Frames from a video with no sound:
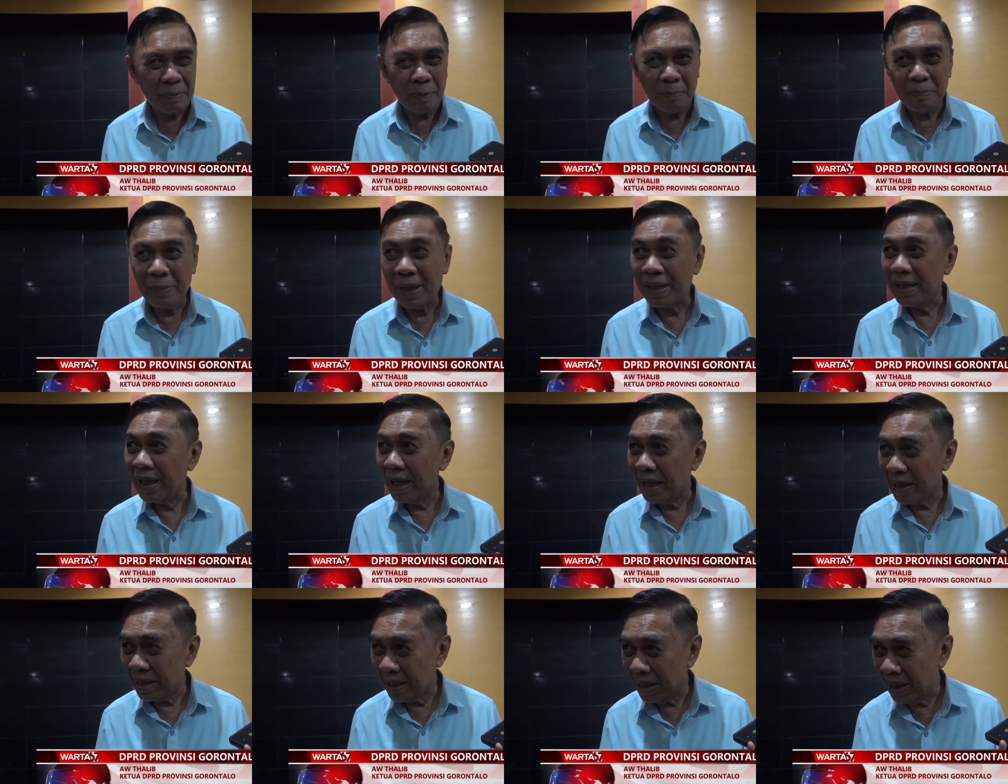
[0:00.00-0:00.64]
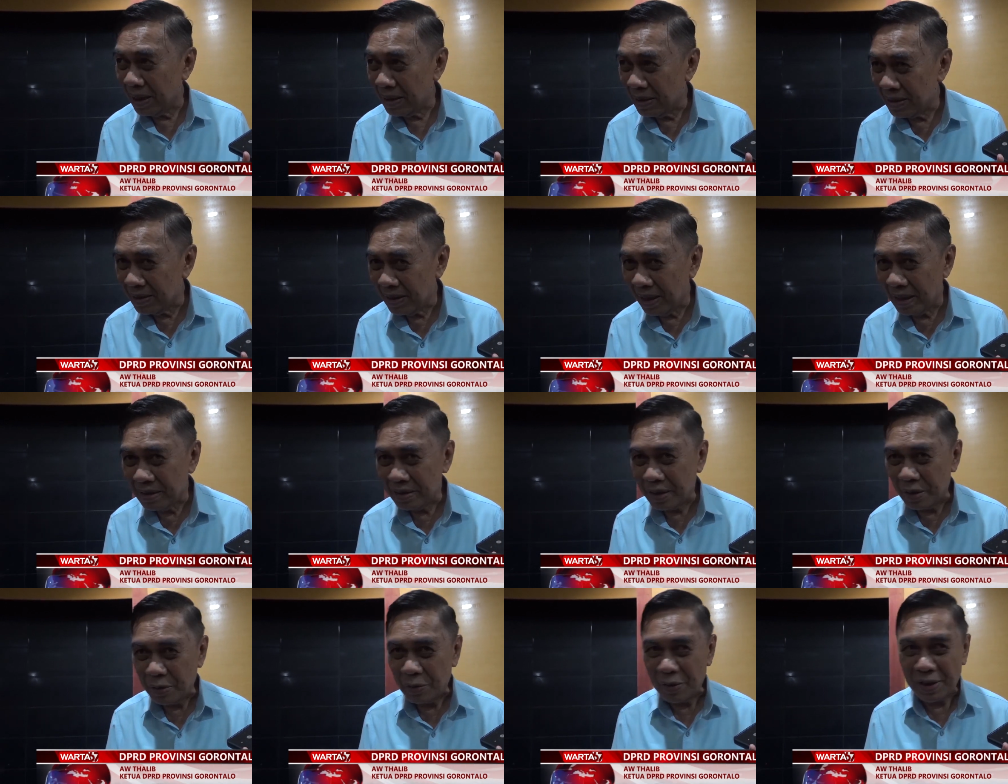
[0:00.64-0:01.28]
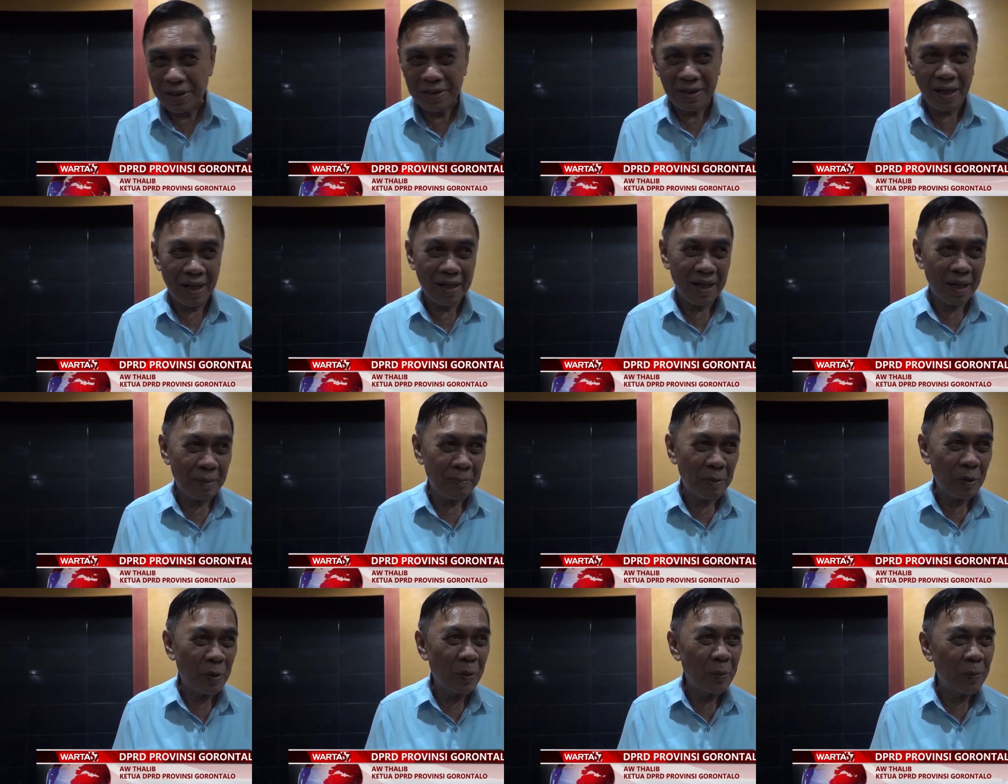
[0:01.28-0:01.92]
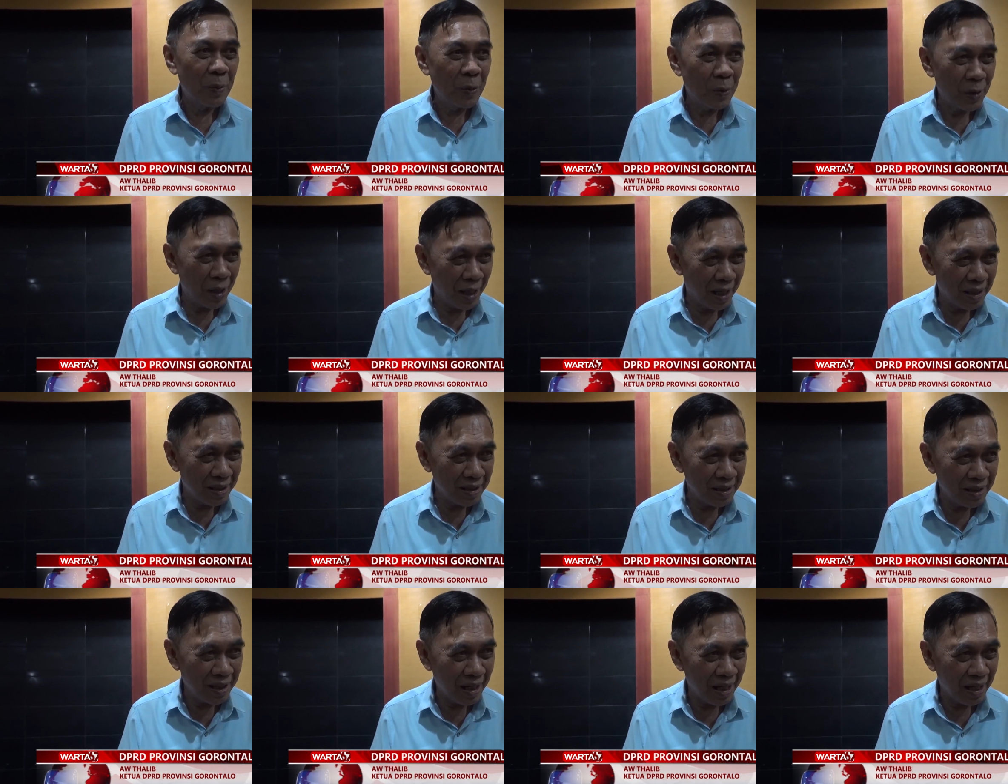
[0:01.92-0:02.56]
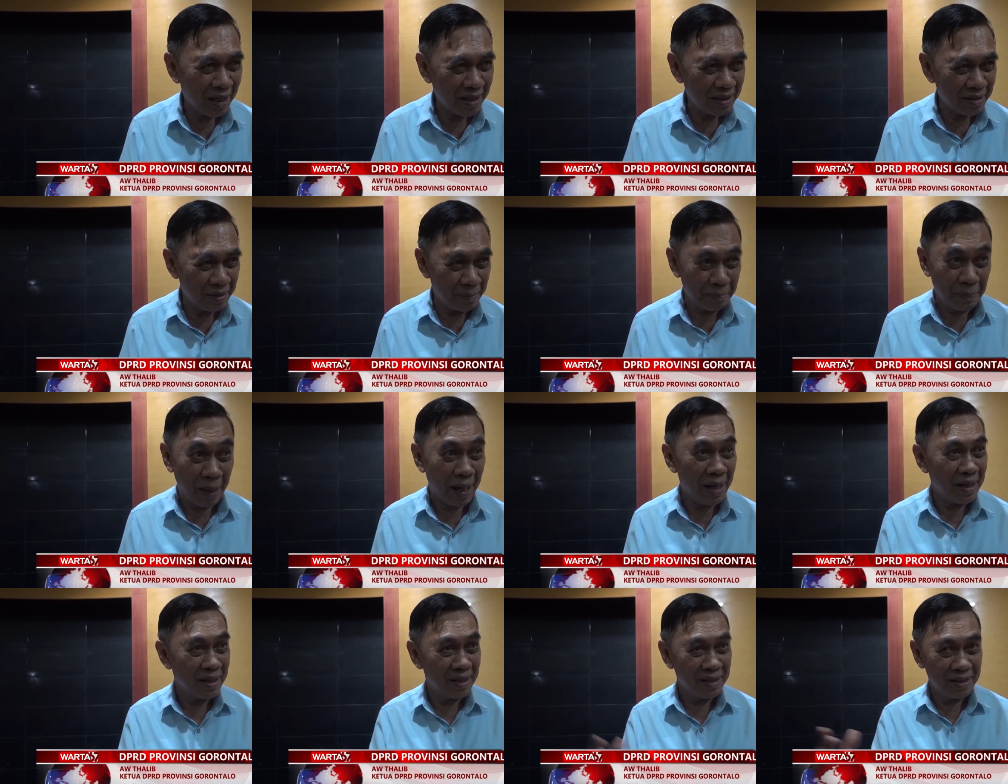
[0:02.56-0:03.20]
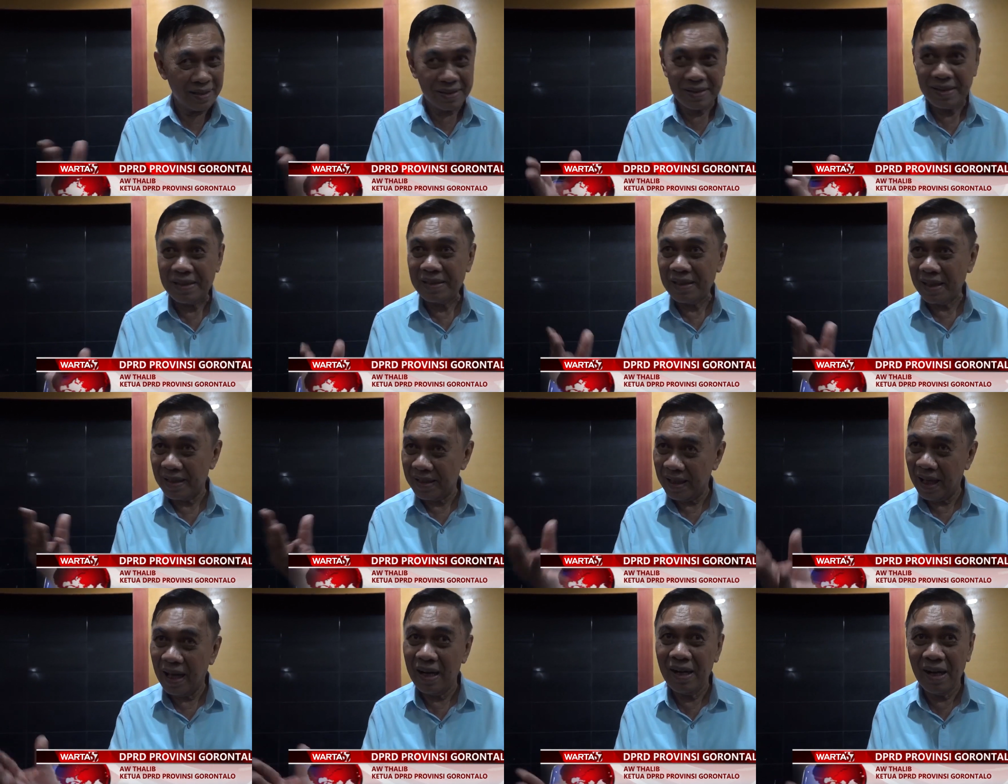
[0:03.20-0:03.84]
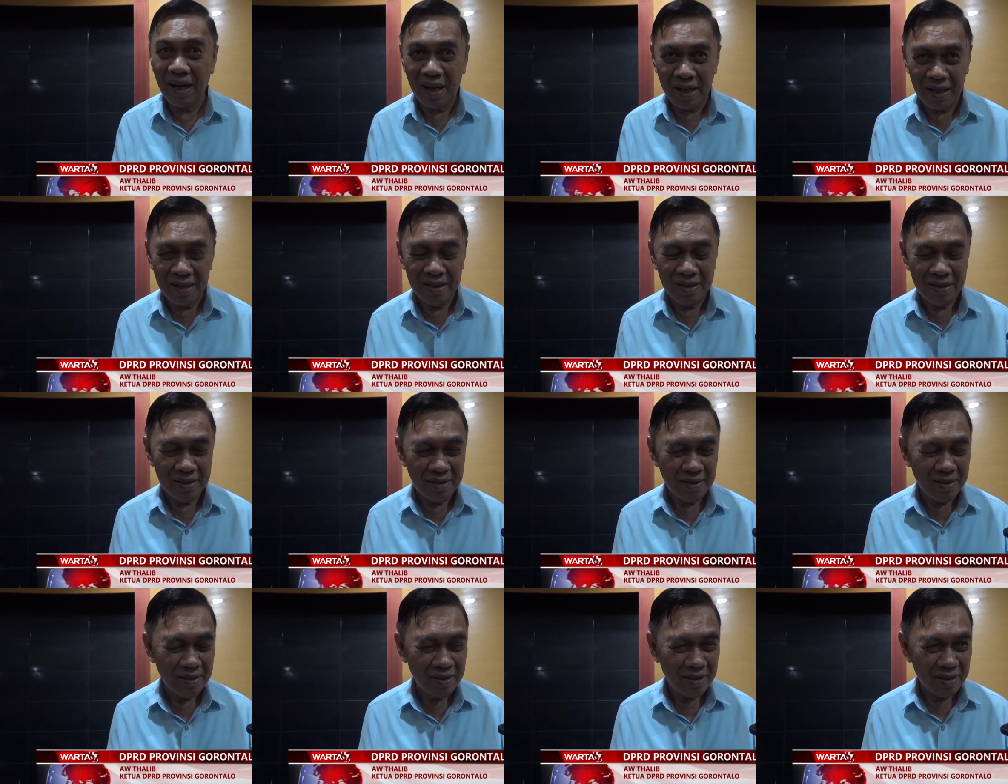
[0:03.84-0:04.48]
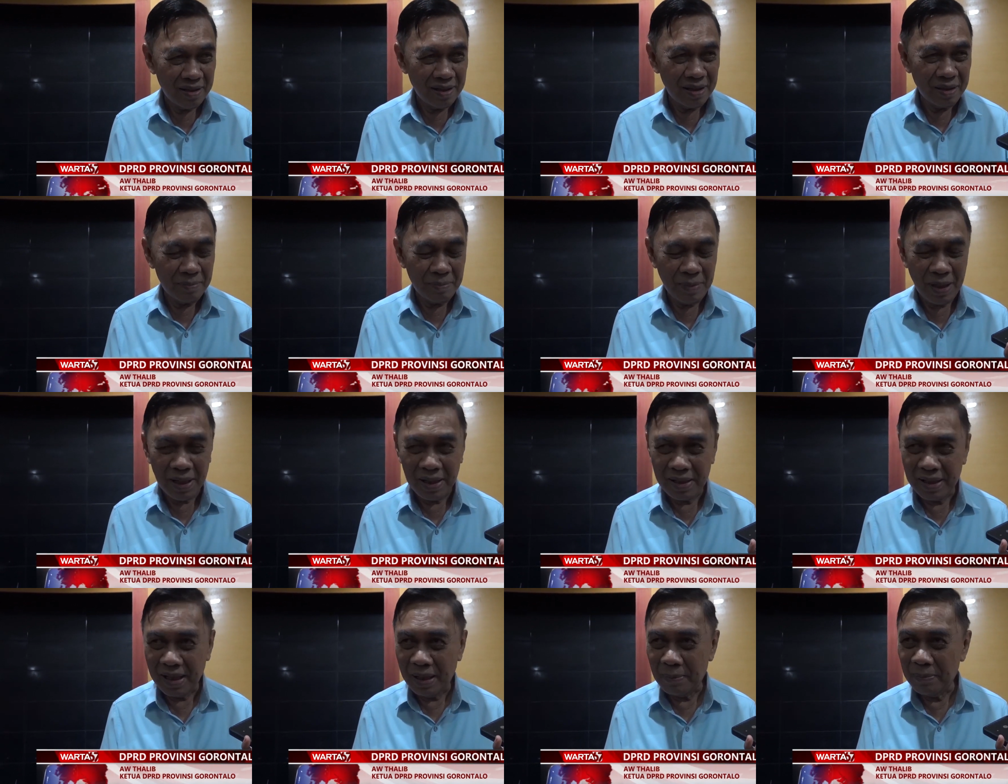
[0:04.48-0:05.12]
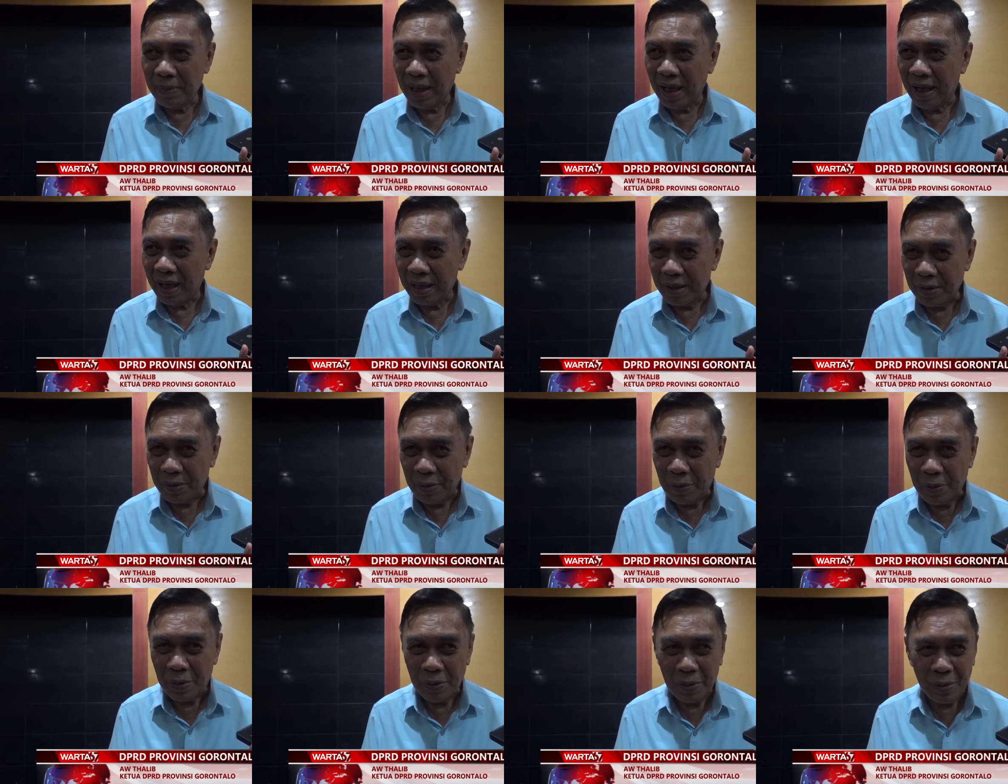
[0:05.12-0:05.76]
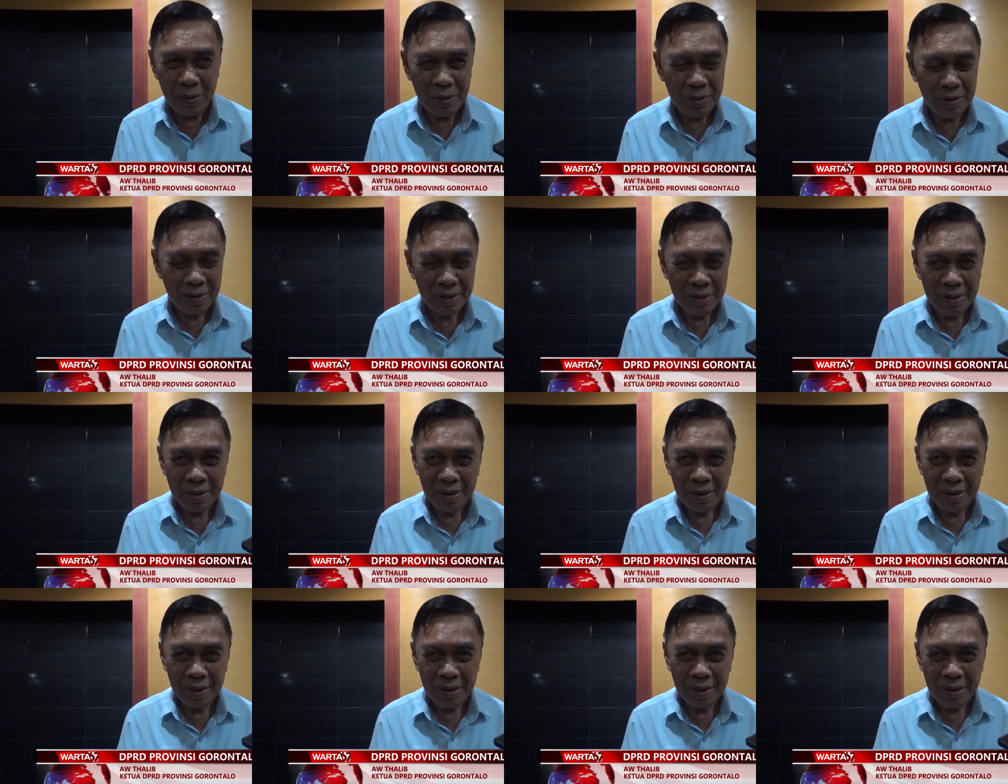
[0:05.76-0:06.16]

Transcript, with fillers: pembayaran ganti rugi tanah pekuburan yang kemarin kita kalah di Mahkamah Agung